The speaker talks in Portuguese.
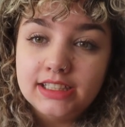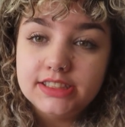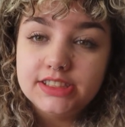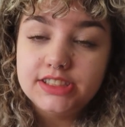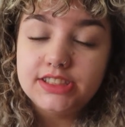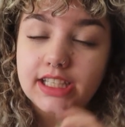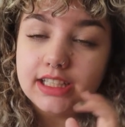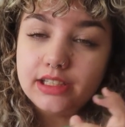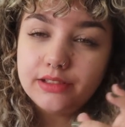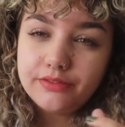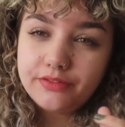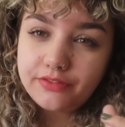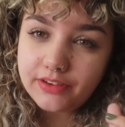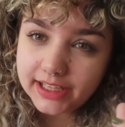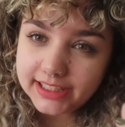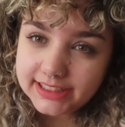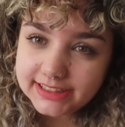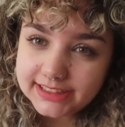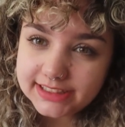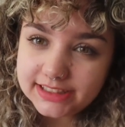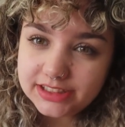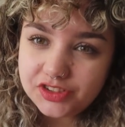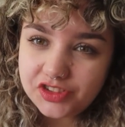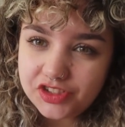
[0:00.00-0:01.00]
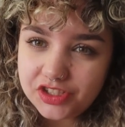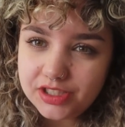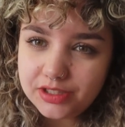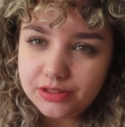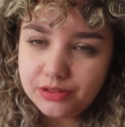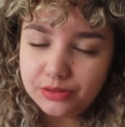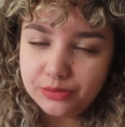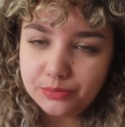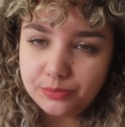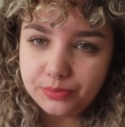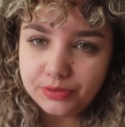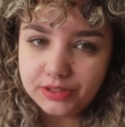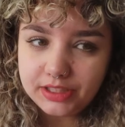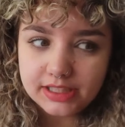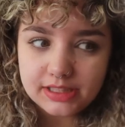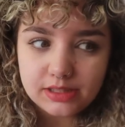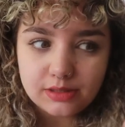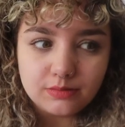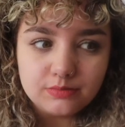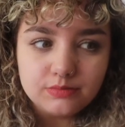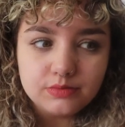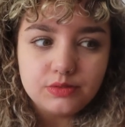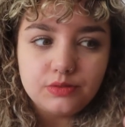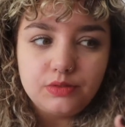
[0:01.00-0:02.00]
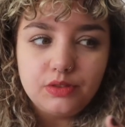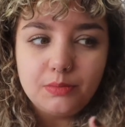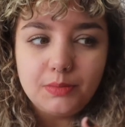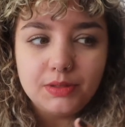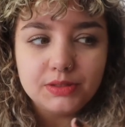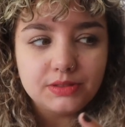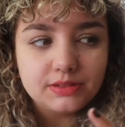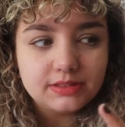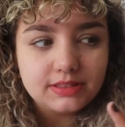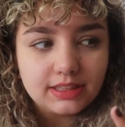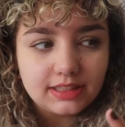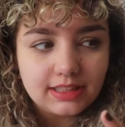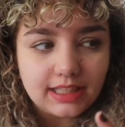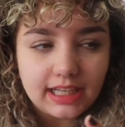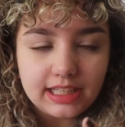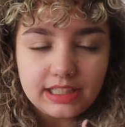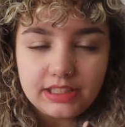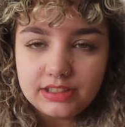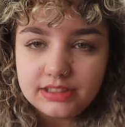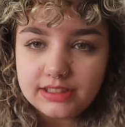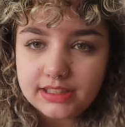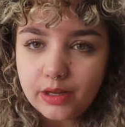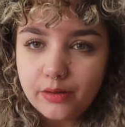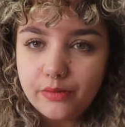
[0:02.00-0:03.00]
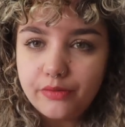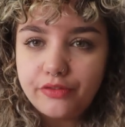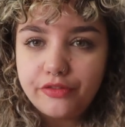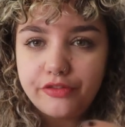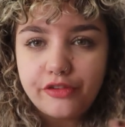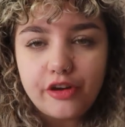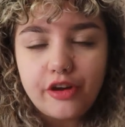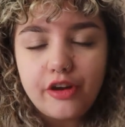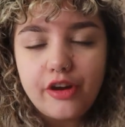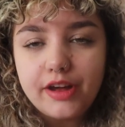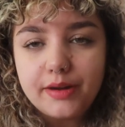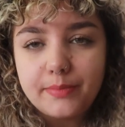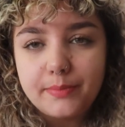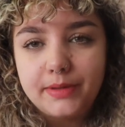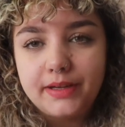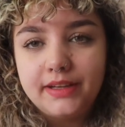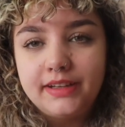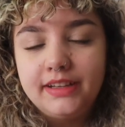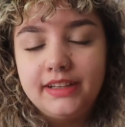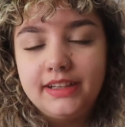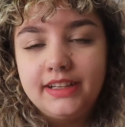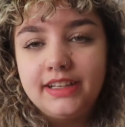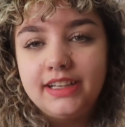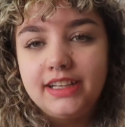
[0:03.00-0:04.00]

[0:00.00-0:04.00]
já não faz sentido, porque se construiu uma sociedade de tal forma